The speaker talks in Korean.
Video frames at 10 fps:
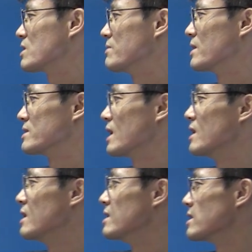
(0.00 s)
임명한다.
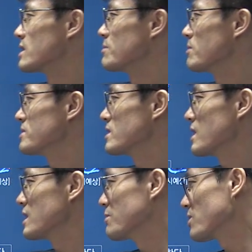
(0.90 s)
자,
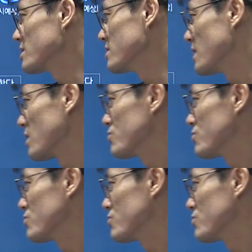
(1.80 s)
대법원장과 대법관은 자,